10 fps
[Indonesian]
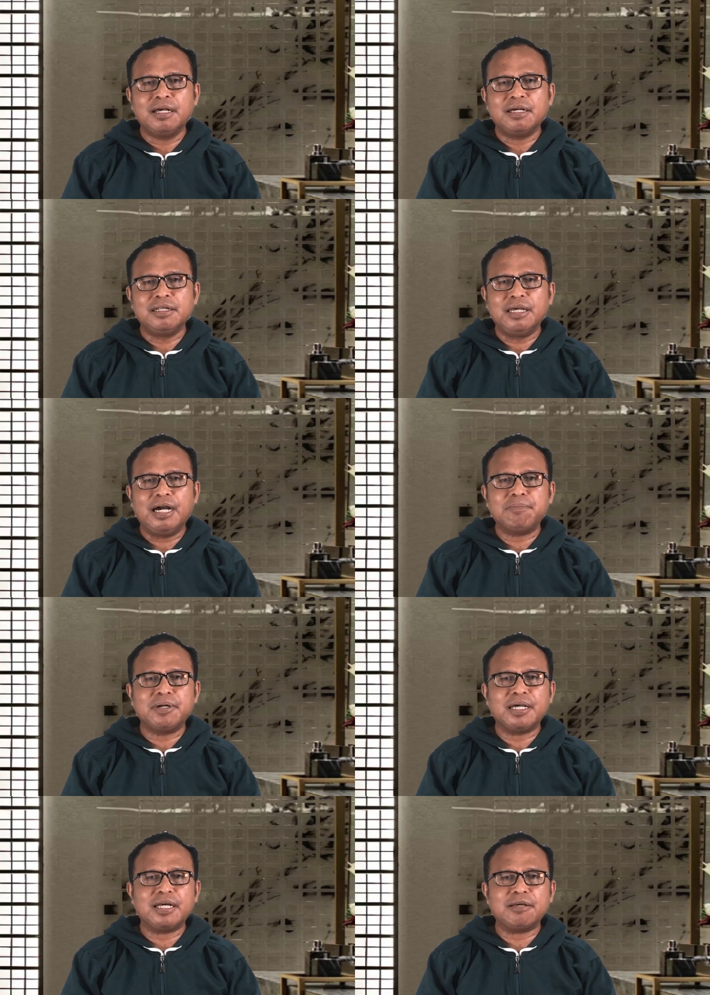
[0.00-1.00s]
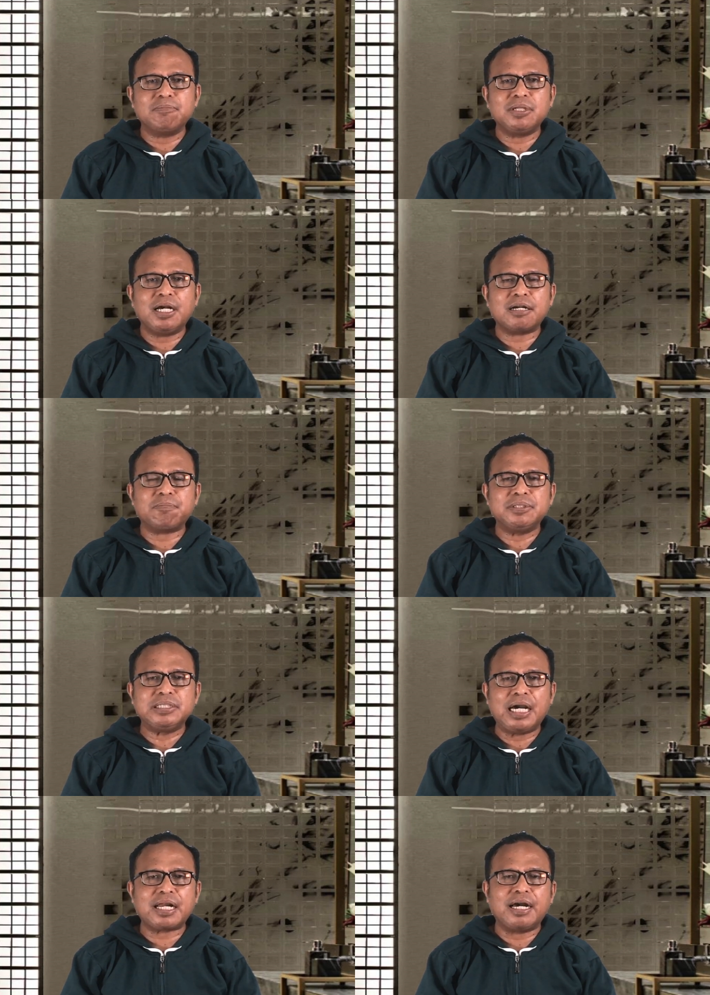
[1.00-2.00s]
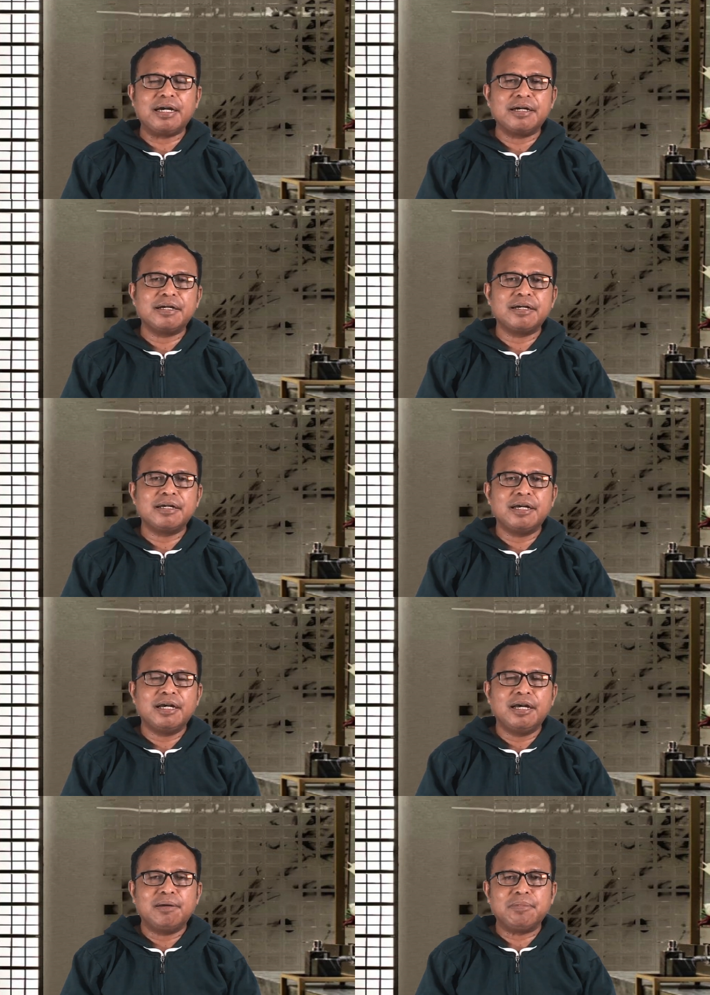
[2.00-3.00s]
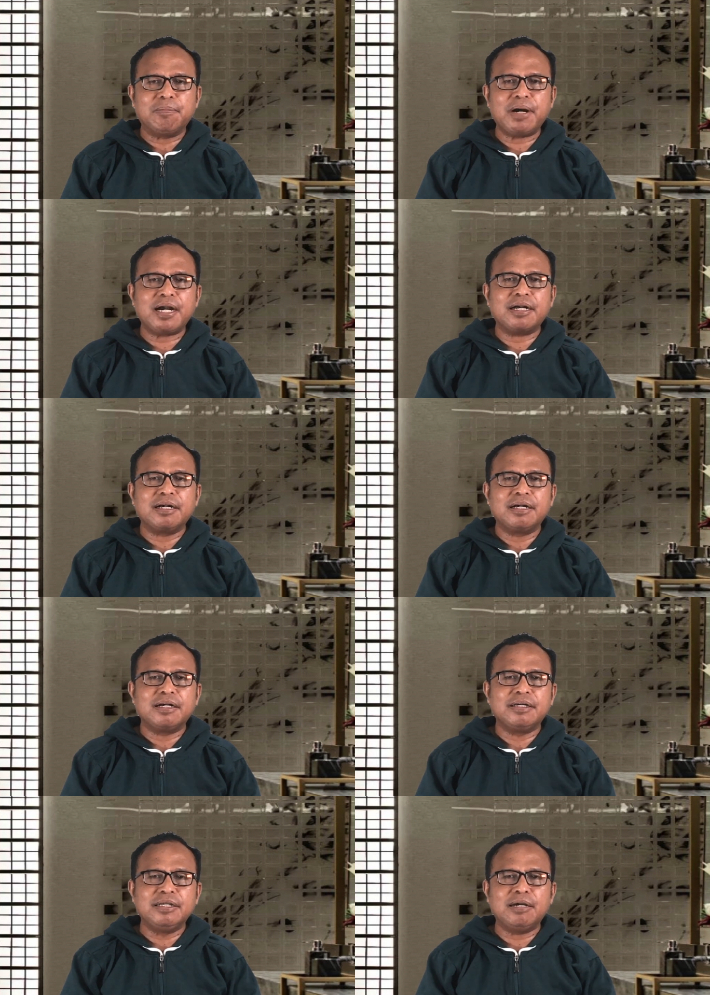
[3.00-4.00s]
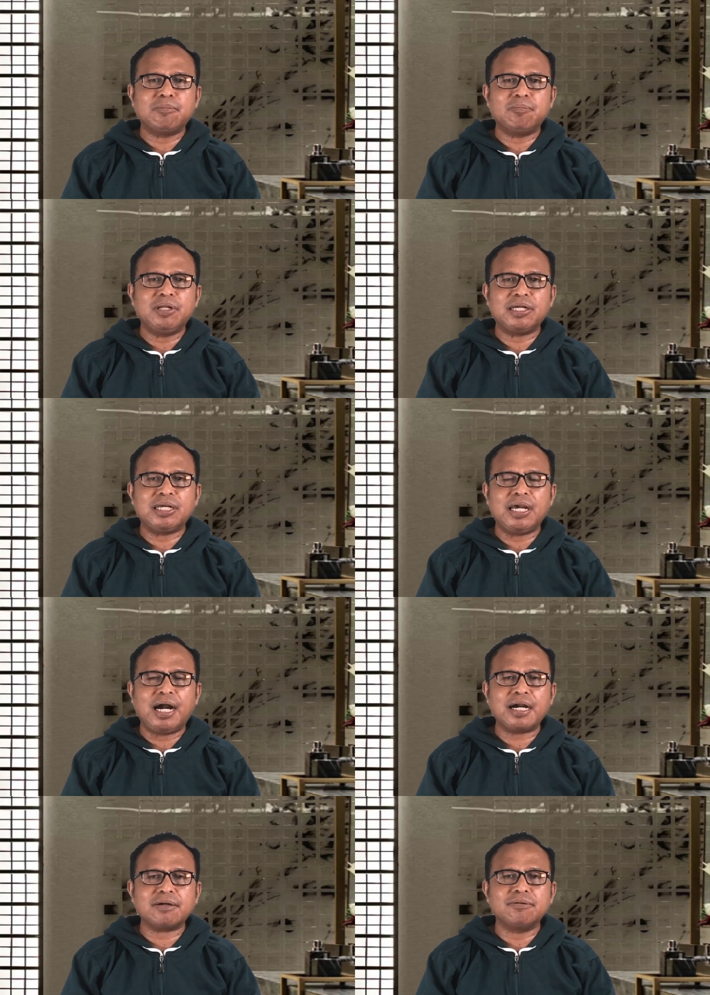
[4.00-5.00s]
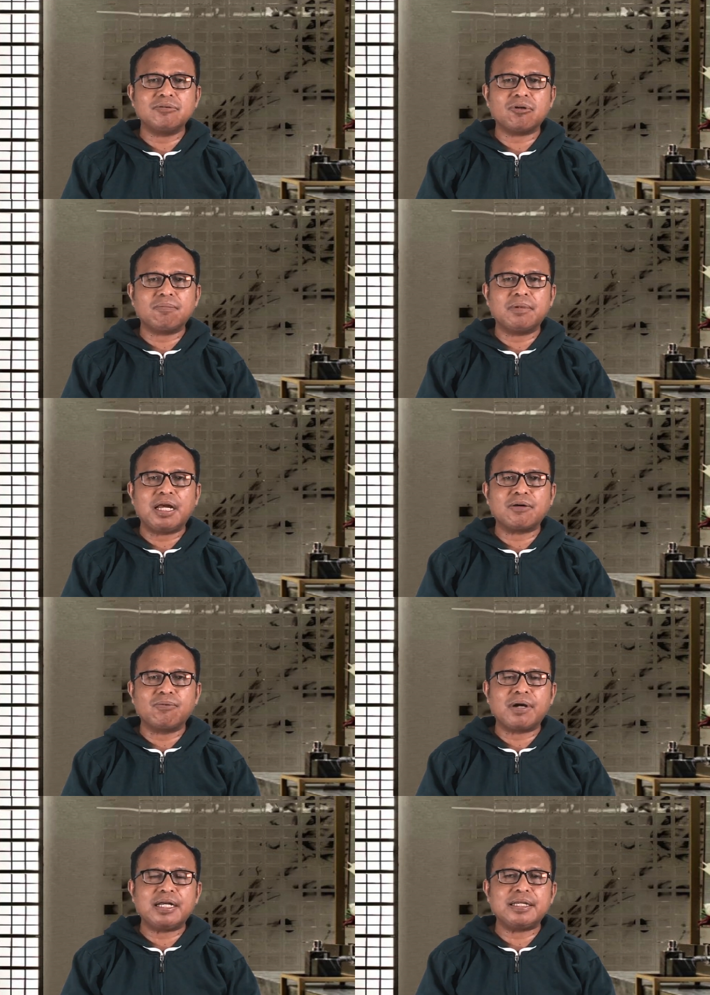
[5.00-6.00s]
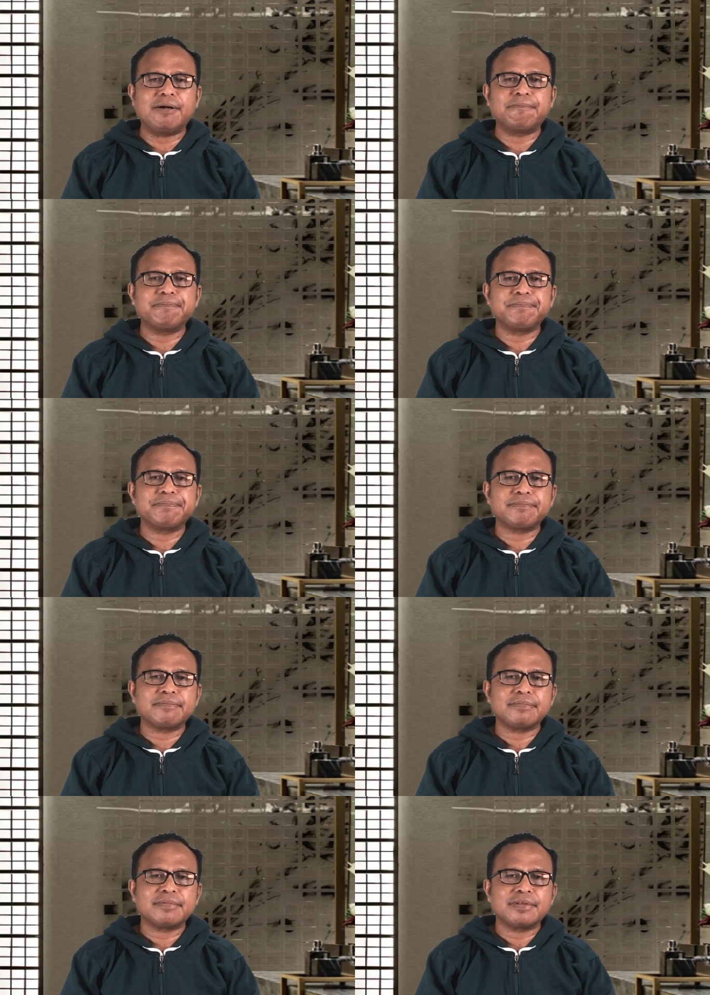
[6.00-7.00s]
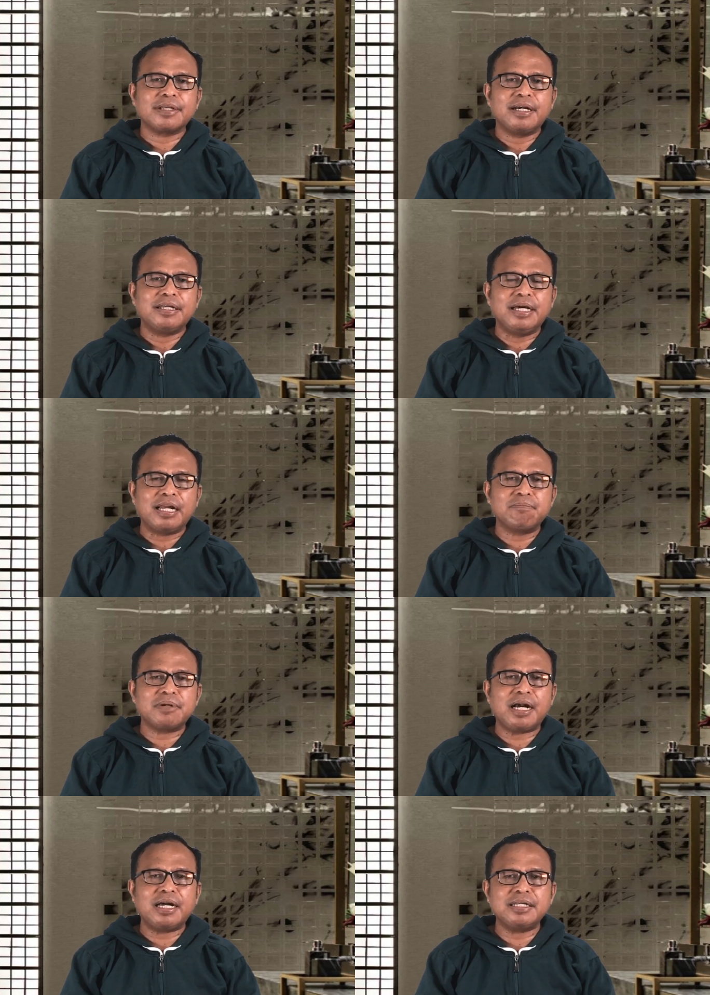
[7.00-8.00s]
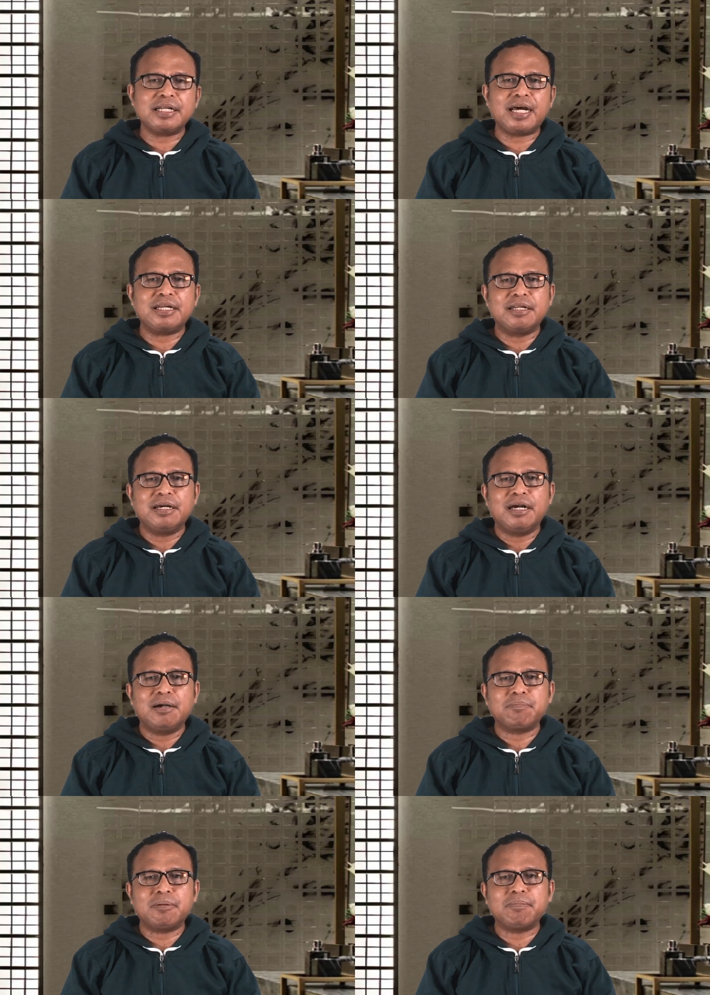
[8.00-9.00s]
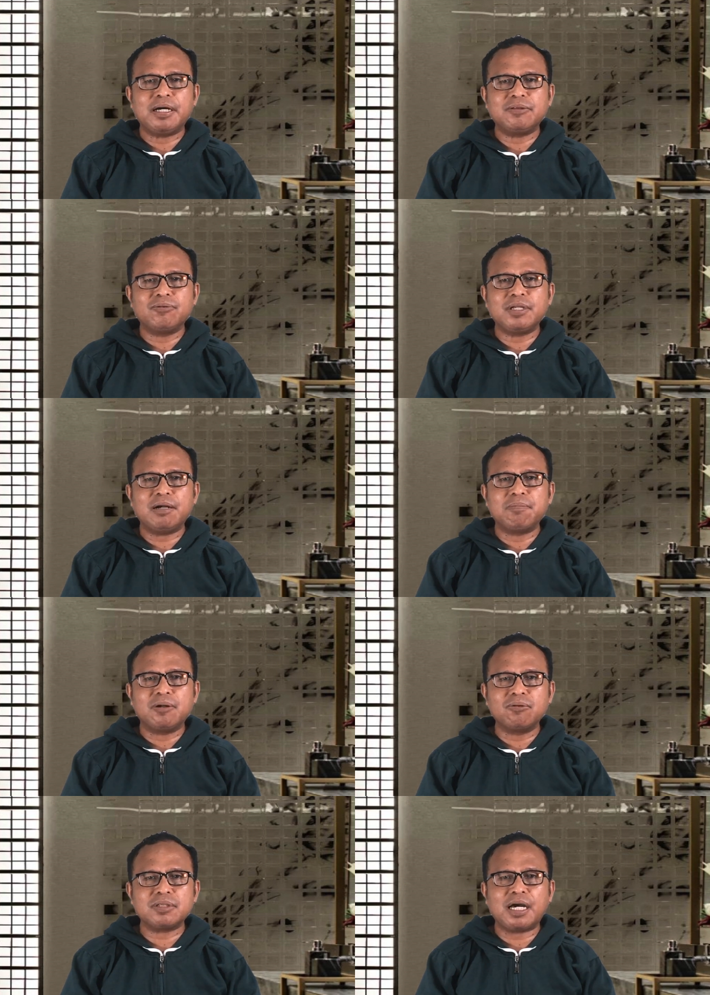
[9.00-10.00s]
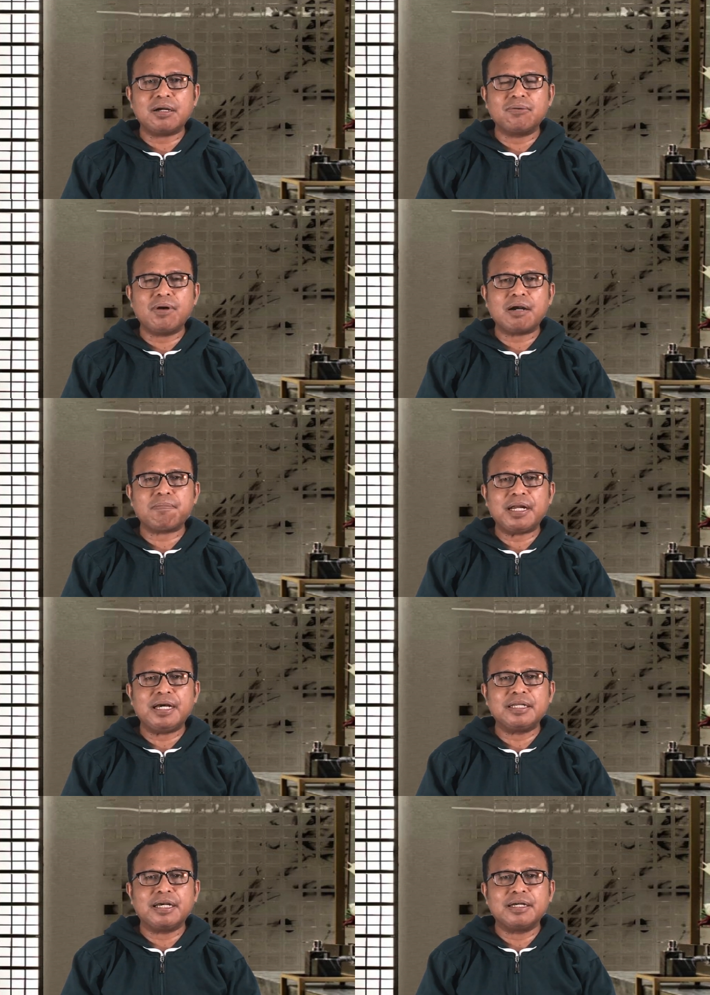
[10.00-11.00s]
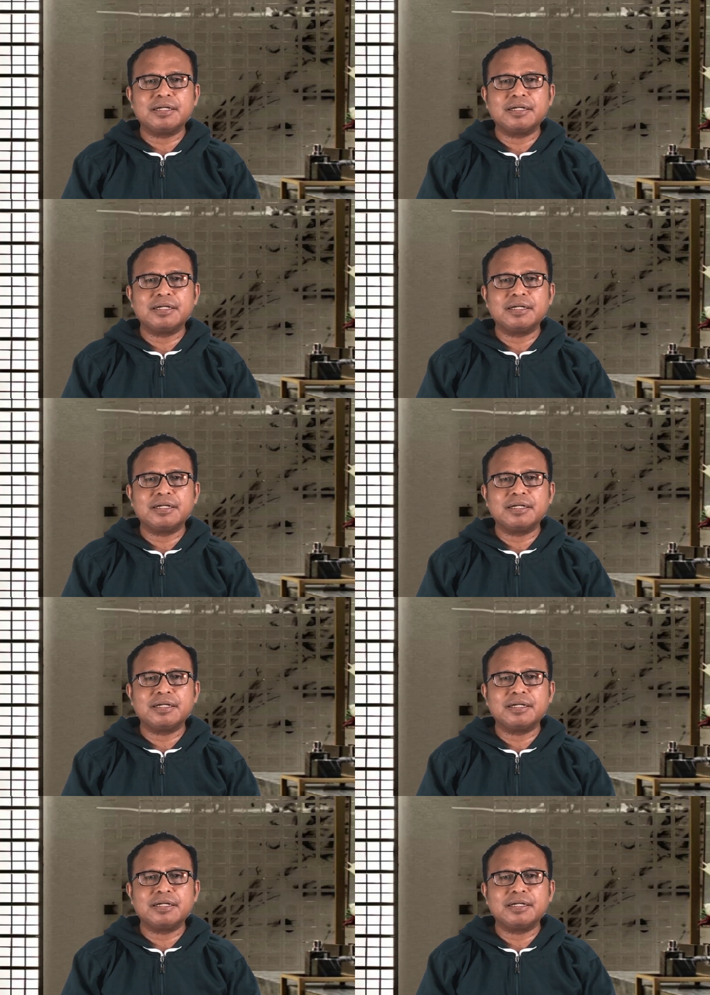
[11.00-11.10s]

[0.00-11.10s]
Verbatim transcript: Dia mengirimnya ke penjara. Memang dia memiliki hak untuk melakukannya. Dalam keadilan, pembantunya berhutang uang padanya.